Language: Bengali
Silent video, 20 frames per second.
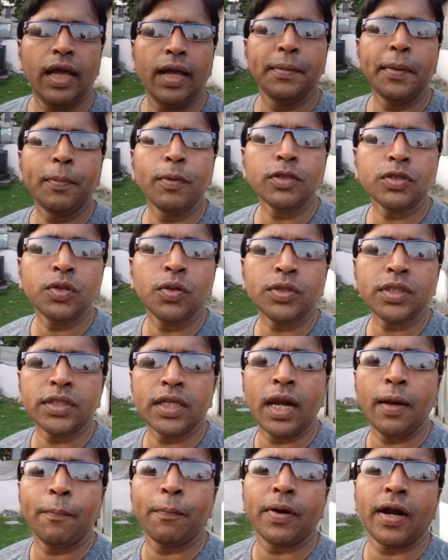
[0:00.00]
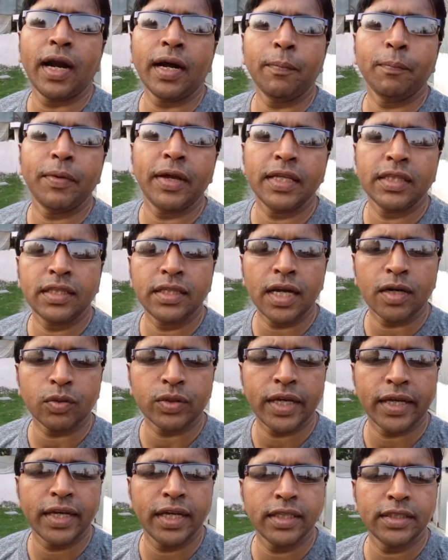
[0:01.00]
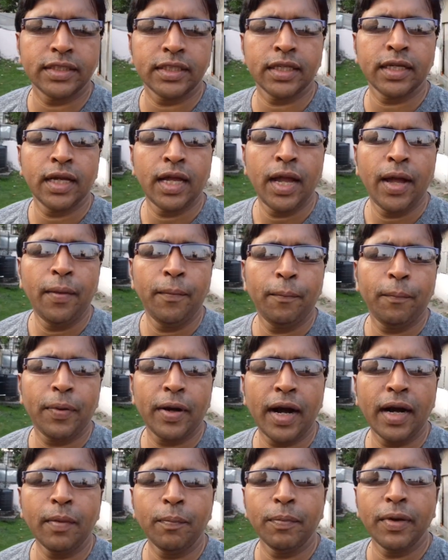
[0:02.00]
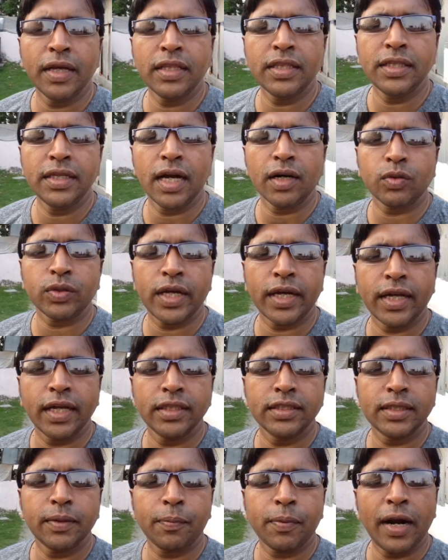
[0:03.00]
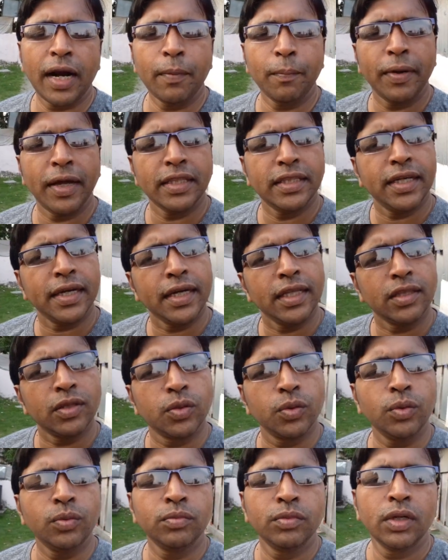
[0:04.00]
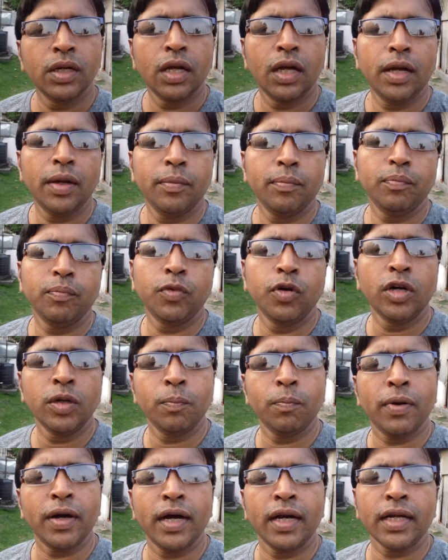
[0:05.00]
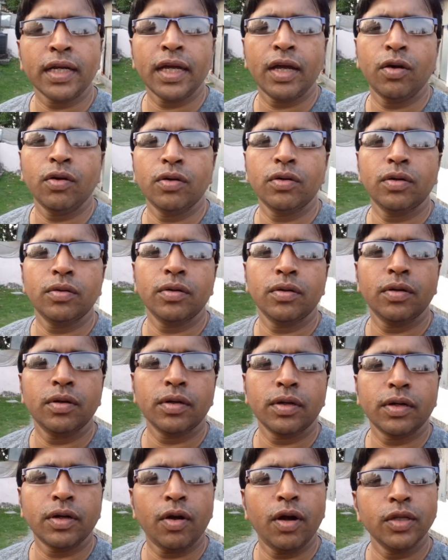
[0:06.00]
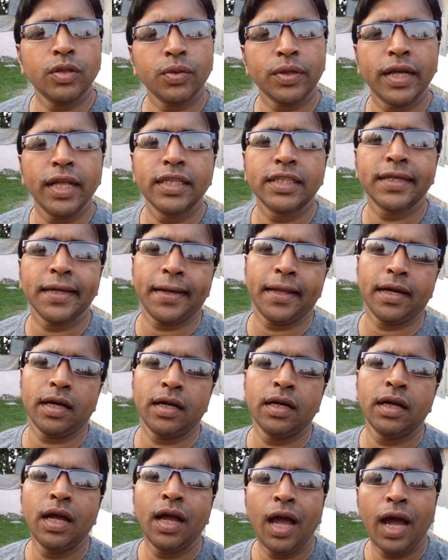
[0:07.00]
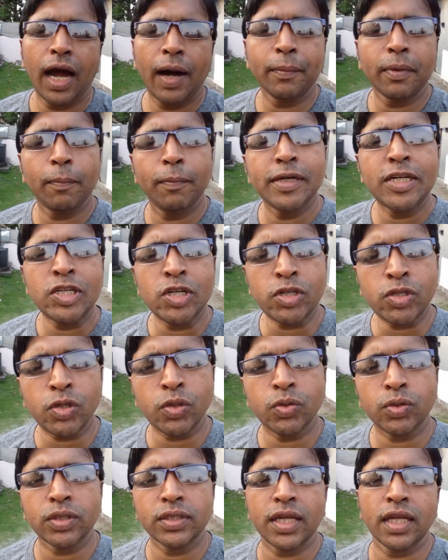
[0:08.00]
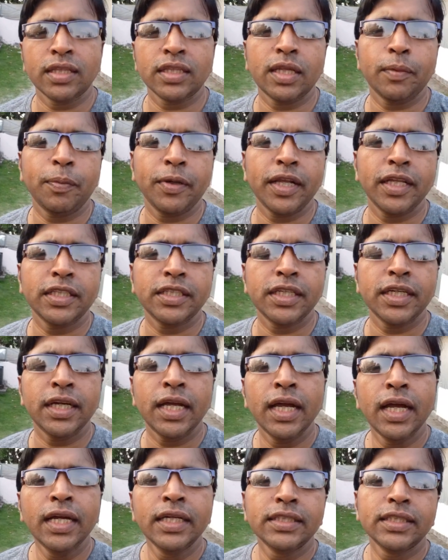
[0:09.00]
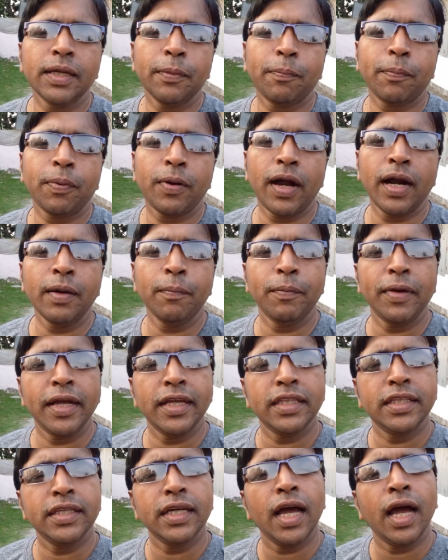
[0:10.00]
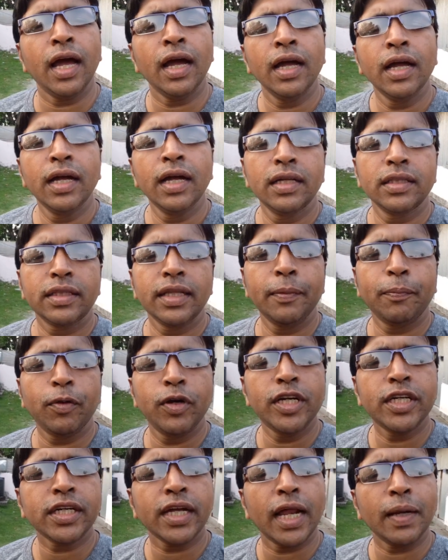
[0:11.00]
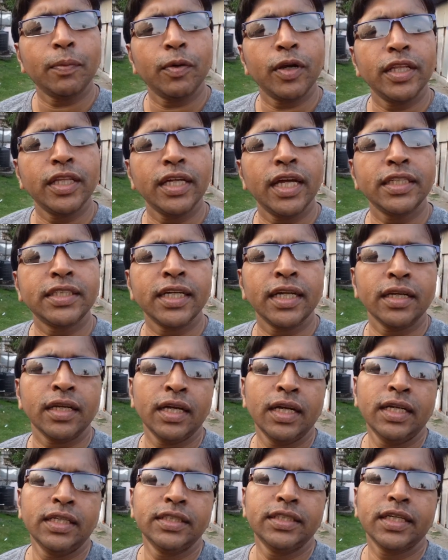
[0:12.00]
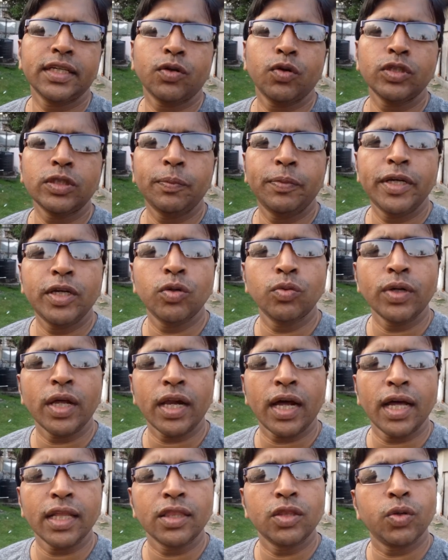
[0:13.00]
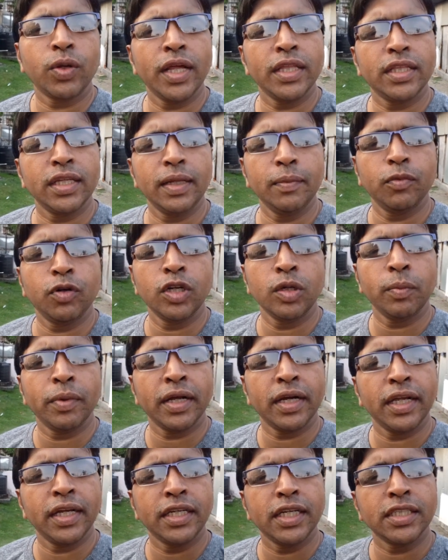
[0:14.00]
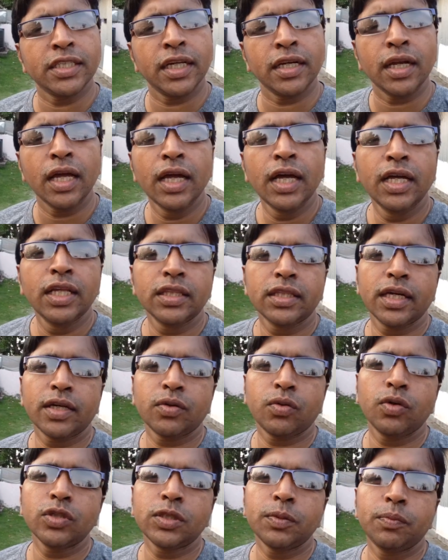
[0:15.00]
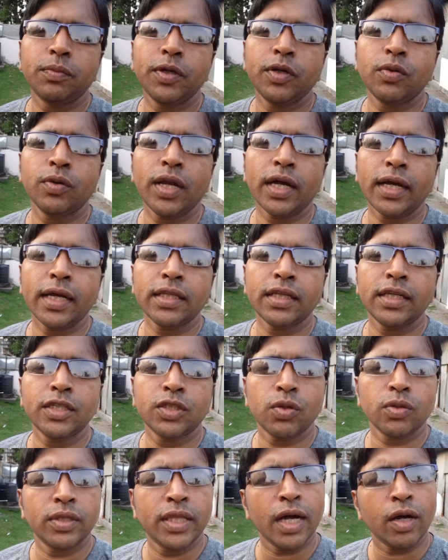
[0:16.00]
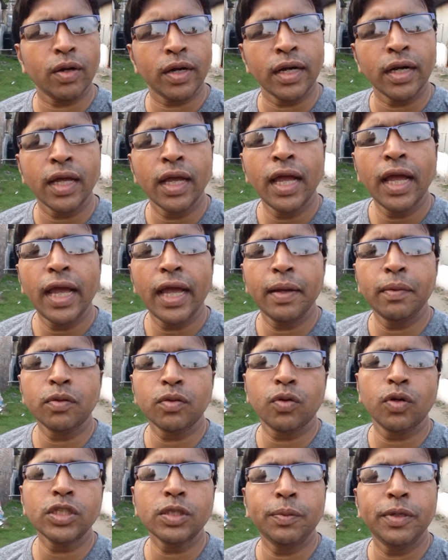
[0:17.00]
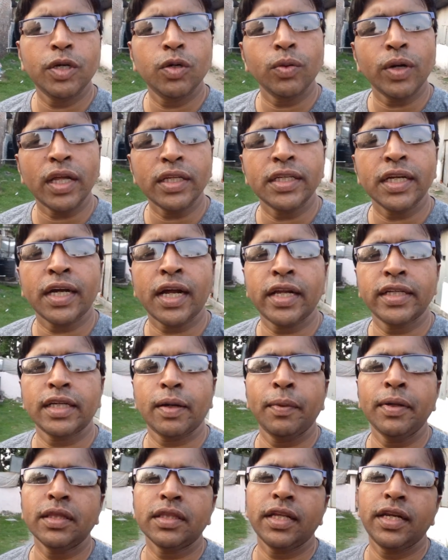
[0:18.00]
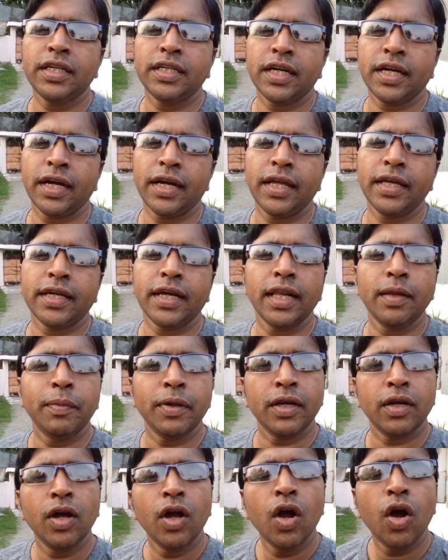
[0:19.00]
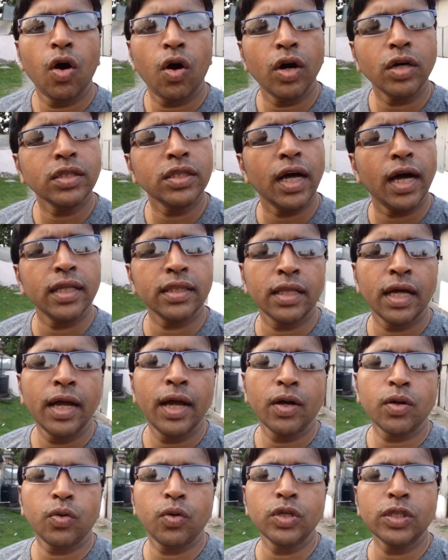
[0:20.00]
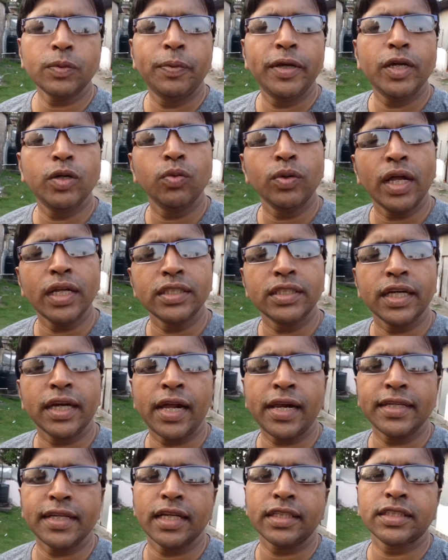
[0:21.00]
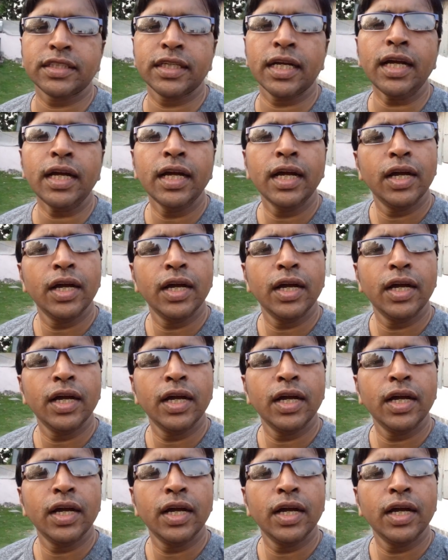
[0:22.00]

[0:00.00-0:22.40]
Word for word: এবার প্রশ্ন হচ্ছে তাহলে প্রাণ বেইতিয়া কোথায় খেলছে প্রাণ বেইতিয়া কোথায় খেলছে প্রাণ বেইতিয়া কিন্তু মোহনবাগানকে হয়তো খেলছে না আমরা বিশ্বস্ত সূত্রে জানতে পেরেছি যে প্রাণ বেইতিয়া তিনি পরিষ্কার বলে দিয়েছেন যে কোচ ভিকুনার হাত ধরেই তিনি মোহনবাগানে এসেছেন তাই কোচ ভিকুনাকে তিনি শ্রদ্ধা করেন এবং কোচ ভিকুনা যেখানে যাবেন তিনি সেখানেই খেলবেন অর্থাৎ কোচ ভিকুনা যেখানে যাচ্ছে